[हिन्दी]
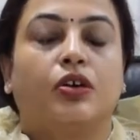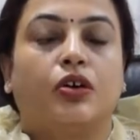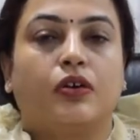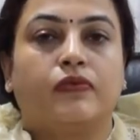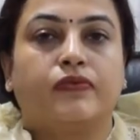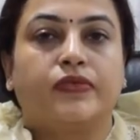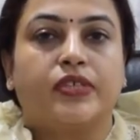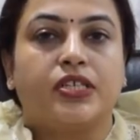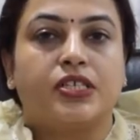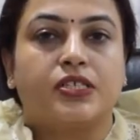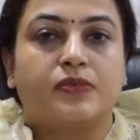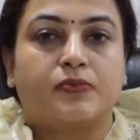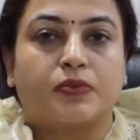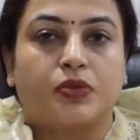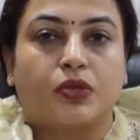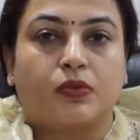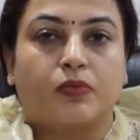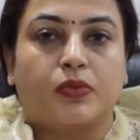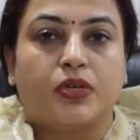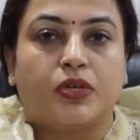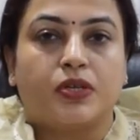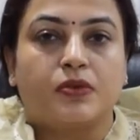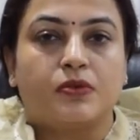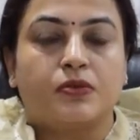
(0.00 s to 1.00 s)
ऑफ दीज
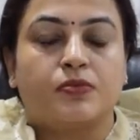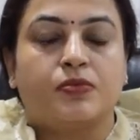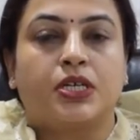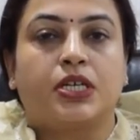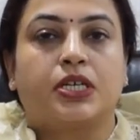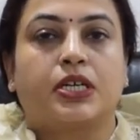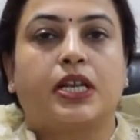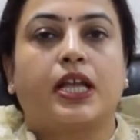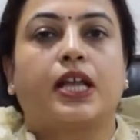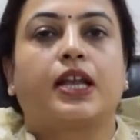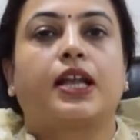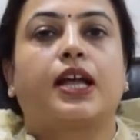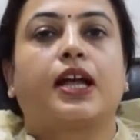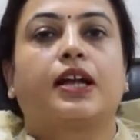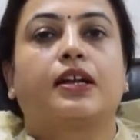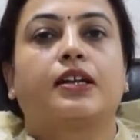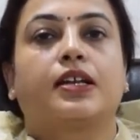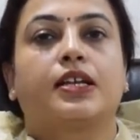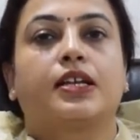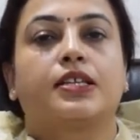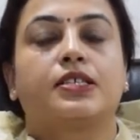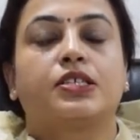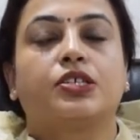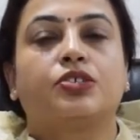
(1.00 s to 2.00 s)
प्रॉब्लम्स बट कैन
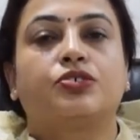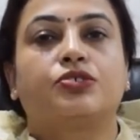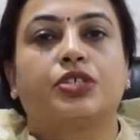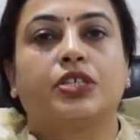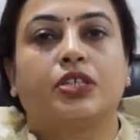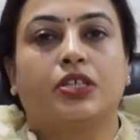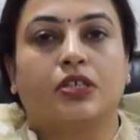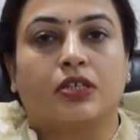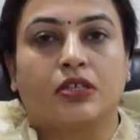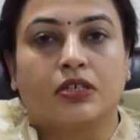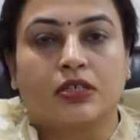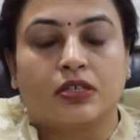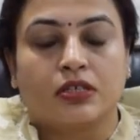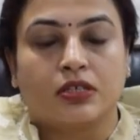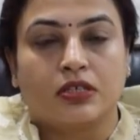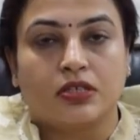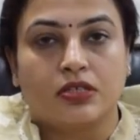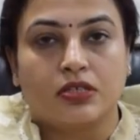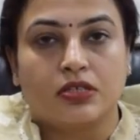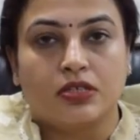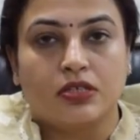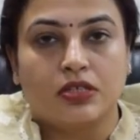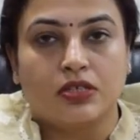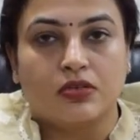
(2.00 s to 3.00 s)
एक्ट एज अ ट्रिगर
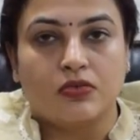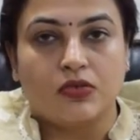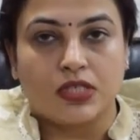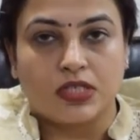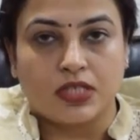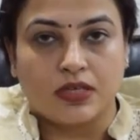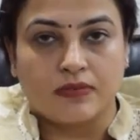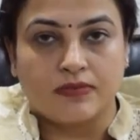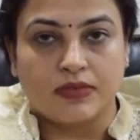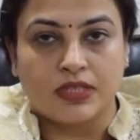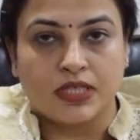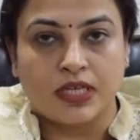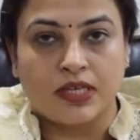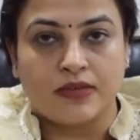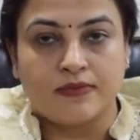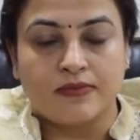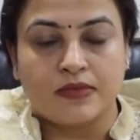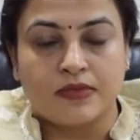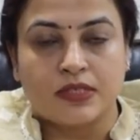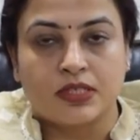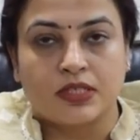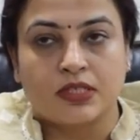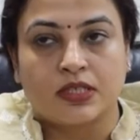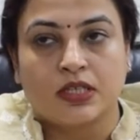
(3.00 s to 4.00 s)
सो
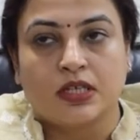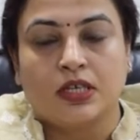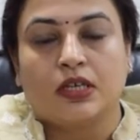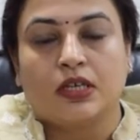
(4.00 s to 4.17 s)
समटाइम्स